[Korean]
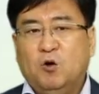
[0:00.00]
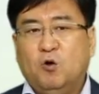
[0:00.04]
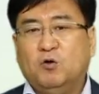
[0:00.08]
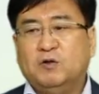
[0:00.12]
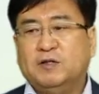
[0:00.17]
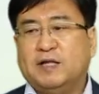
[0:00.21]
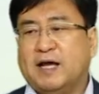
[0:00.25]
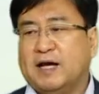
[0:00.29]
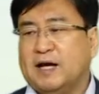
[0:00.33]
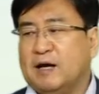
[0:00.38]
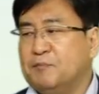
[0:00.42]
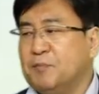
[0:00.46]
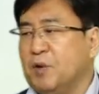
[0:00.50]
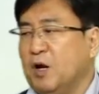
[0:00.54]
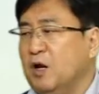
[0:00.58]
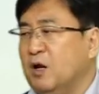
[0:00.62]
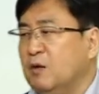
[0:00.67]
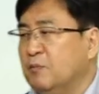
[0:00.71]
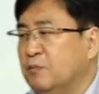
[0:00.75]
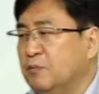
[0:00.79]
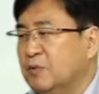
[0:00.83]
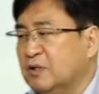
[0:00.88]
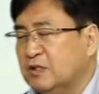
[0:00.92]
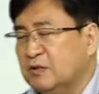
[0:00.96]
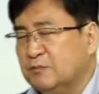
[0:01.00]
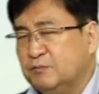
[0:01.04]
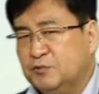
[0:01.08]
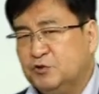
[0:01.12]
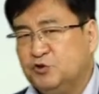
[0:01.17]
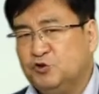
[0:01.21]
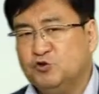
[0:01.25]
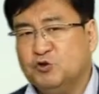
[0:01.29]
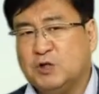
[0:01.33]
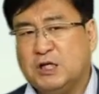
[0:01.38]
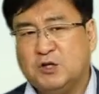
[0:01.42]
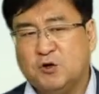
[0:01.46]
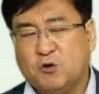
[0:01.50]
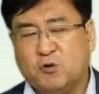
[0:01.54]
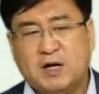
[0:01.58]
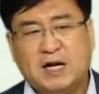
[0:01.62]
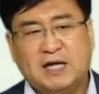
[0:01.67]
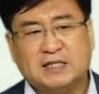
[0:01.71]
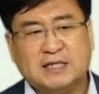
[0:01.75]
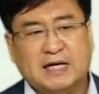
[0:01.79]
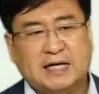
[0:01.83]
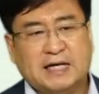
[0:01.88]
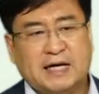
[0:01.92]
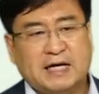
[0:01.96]
혹은 내가 별 중요한
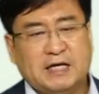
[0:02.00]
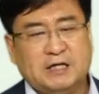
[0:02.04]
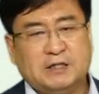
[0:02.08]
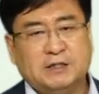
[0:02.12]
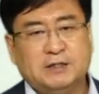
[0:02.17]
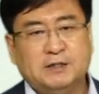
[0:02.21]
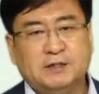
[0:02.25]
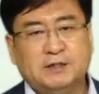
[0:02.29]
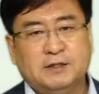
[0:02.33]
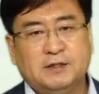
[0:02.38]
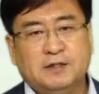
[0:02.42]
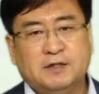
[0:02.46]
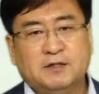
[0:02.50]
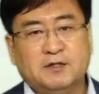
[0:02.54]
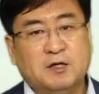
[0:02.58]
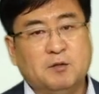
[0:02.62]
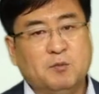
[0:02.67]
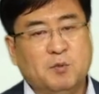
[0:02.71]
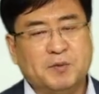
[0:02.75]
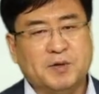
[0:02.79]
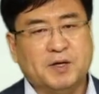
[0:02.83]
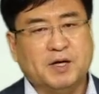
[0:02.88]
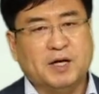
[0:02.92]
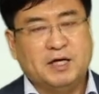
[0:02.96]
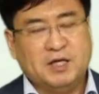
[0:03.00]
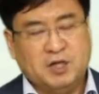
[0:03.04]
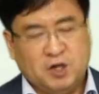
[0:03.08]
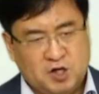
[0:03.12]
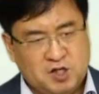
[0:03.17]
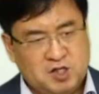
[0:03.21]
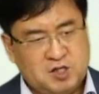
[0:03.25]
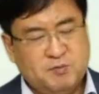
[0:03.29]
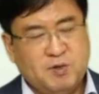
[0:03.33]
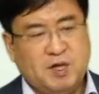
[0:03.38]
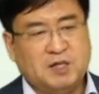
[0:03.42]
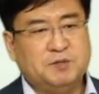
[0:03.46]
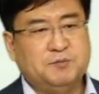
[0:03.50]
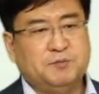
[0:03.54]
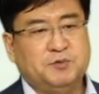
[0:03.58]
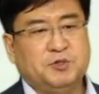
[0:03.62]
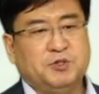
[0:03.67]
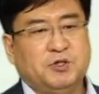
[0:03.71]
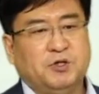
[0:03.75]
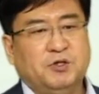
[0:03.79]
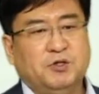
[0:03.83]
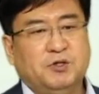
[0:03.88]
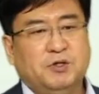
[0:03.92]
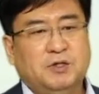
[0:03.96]
역할을 하지 않아요. 그럼 뭡니까? 열심히
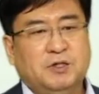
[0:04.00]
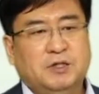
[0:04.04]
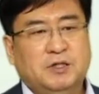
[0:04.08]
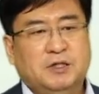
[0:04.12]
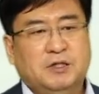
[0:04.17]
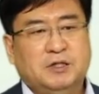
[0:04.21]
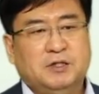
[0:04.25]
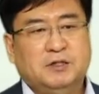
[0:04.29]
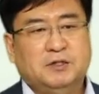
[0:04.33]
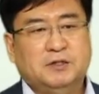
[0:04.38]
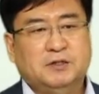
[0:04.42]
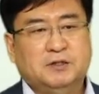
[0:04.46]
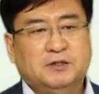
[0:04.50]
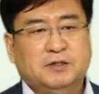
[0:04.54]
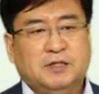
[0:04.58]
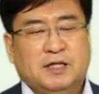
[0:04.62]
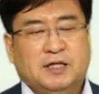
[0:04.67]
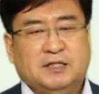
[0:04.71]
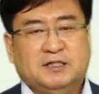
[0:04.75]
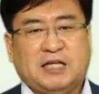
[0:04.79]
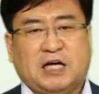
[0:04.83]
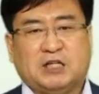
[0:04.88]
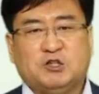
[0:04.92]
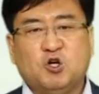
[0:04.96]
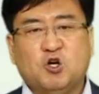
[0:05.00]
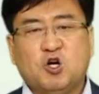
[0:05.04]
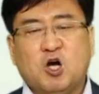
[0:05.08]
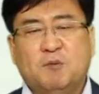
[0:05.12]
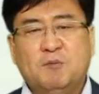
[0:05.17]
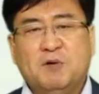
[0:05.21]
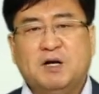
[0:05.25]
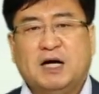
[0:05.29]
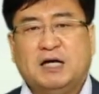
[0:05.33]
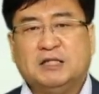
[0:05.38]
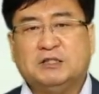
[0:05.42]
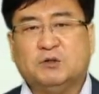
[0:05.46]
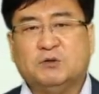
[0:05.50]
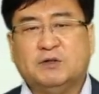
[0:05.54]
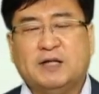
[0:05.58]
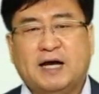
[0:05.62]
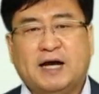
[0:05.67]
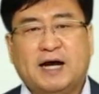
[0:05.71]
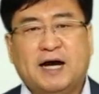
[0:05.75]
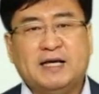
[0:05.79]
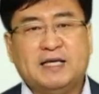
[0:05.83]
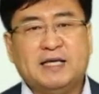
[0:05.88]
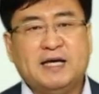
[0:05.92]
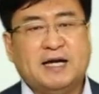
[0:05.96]
하십시오. 응? 자존감을 가지고
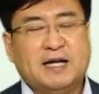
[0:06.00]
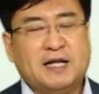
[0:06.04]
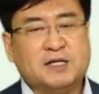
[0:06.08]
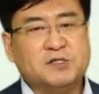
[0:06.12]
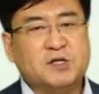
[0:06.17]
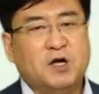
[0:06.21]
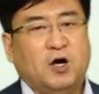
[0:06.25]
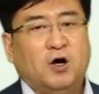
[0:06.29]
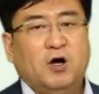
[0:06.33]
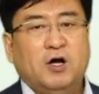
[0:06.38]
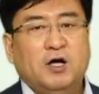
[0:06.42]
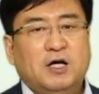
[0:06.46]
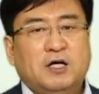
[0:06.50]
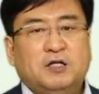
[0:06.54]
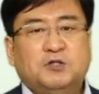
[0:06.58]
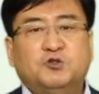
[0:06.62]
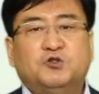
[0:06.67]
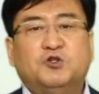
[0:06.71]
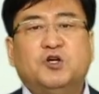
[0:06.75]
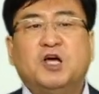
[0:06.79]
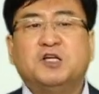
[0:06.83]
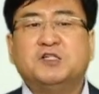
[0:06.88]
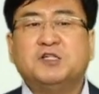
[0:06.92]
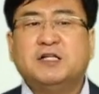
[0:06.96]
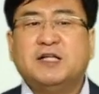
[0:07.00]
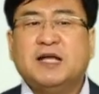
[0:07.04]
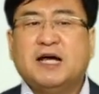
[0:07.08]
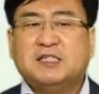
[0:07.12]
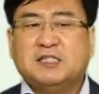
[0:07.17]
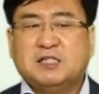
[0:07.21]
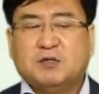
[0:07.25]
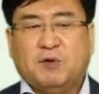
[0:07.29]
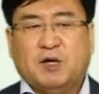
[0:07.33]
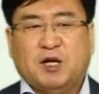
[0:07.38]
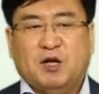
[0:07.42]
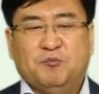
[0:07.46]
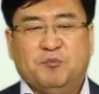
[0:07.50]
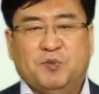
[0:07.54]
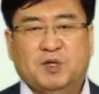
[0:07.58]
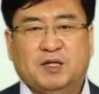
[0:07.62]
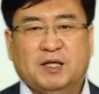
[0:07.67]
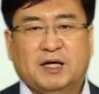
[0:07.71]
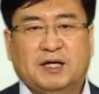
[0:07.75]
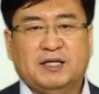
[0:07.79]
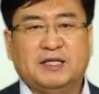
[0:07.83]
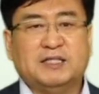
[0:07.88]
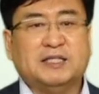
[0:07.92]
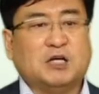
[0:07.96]
내가 이 안에서 최선을 하시기
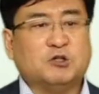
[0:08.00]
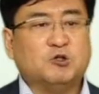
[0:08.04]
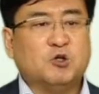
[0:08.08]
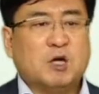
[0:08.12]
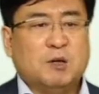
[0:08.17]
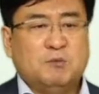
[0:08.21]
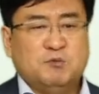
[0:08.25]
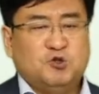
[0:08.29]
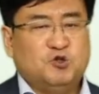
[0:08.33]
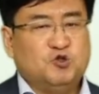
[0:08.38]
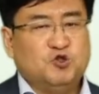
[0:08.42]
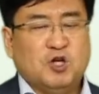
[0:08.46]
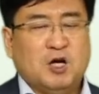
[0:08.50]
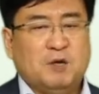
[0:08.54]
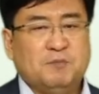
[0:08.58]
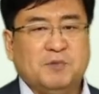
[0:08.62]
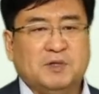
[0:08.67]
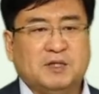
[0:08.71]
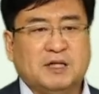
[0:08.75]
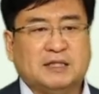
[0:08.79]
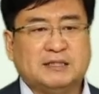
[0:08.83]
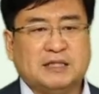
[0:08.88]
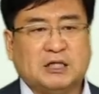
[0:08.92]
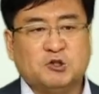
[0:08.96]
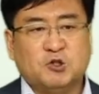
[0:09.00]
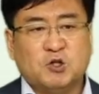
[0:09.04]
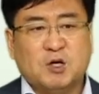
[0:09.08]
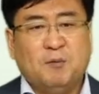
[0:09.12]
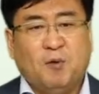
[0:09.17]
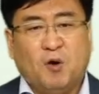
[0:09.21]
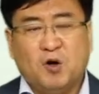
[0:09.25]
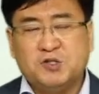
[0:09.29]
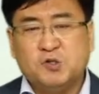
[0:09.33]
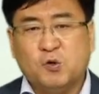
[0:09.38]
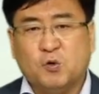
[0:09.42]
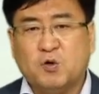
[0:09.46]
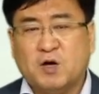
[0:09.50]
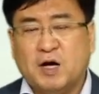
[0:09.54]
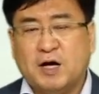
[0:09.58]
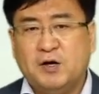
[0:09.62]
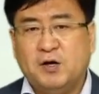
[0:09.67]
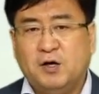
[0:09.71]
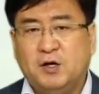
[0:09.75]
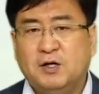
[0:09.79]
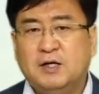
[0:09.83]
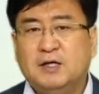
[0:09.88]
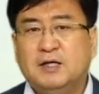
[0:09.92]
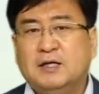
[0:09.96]
바랍니다. 이 자존감은 중요합니다. 자존감 어디서
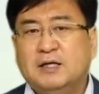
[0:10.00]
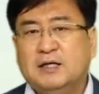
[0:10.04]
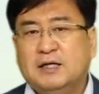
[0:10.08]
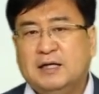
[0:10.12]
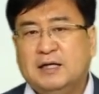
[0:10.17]
올까요?